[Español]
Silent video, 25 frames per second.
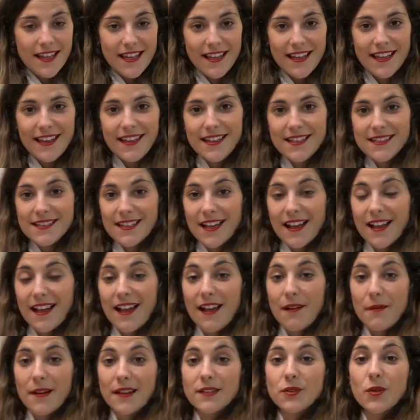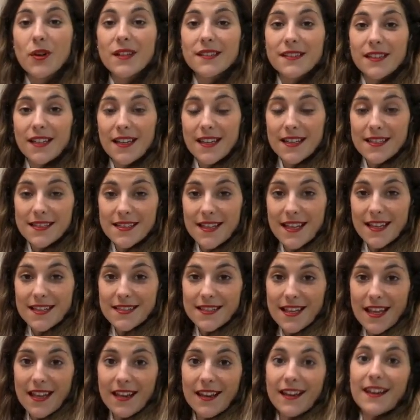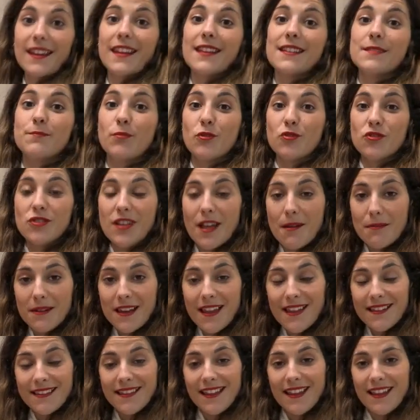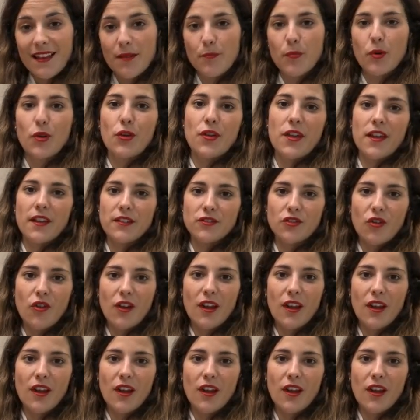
Iris Jabato Andrés es la responsable del proyecto